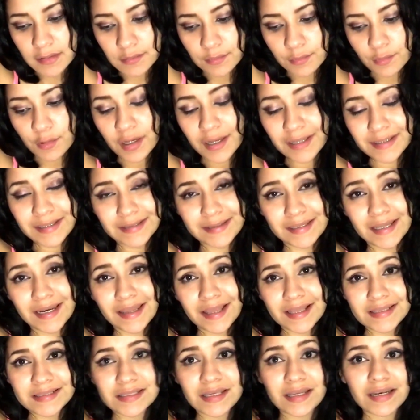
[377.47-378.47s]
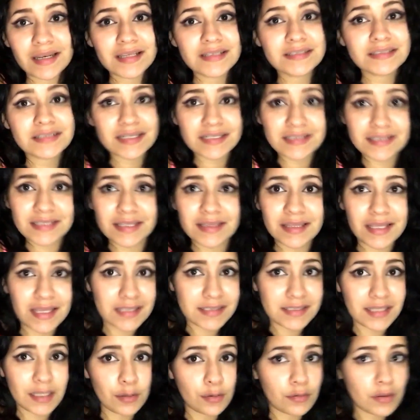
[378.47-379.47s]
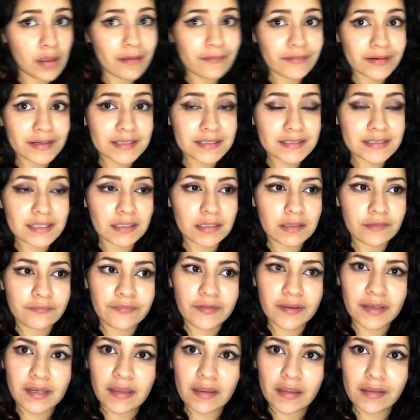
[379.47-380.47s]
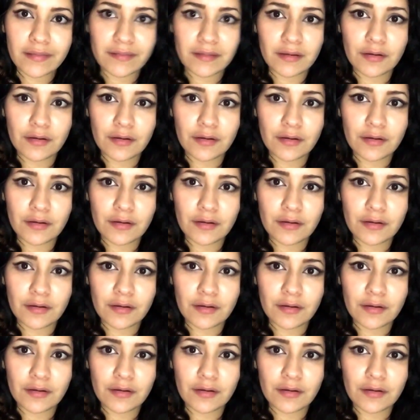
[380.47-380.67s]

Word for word: voy a tratar de hacerles recetas saludables de diferente,